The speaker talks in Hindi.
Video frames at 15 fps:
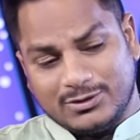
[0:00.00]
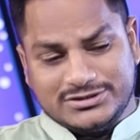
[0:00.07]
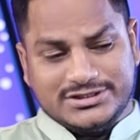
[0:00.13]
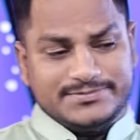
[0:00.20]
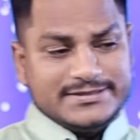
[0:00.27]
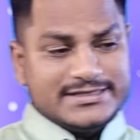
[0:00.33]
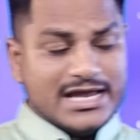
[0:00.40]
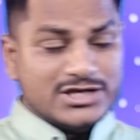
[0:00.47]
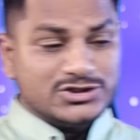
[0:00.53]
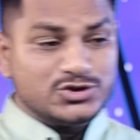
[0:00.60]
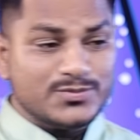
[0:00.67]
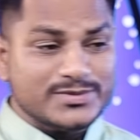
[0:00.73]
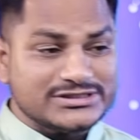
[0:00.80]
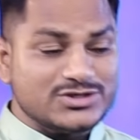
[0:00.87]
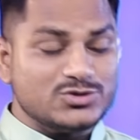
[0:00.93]
और जब
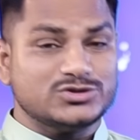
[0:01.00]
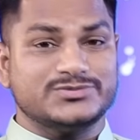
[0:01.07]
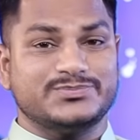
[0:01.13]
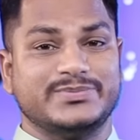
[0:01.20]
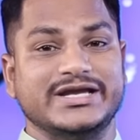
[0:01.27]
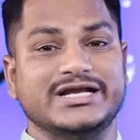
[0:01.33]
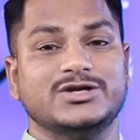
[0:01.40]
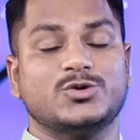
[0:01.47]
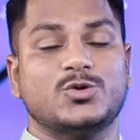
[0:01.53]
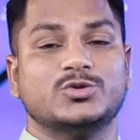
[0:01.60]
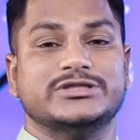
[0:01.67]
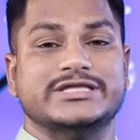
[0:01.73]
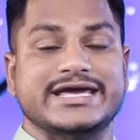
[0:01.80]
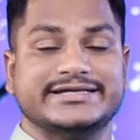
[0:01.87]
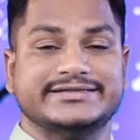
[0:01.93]
यीशु मसीह उस भीड़ को
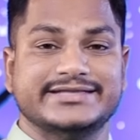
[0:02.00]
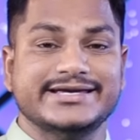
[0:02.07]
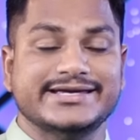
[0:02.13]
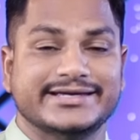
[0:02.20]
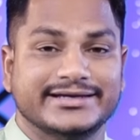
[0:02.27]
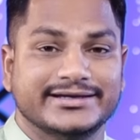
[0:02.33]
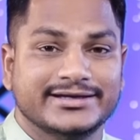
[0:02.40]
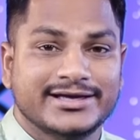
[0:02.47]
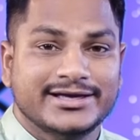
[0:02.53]
देखते हैं